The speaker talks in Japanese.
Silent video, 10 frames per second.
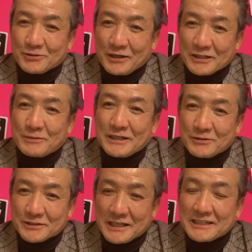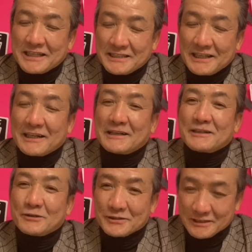とアルバイトさせていただいて
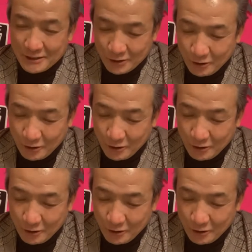るんですけど、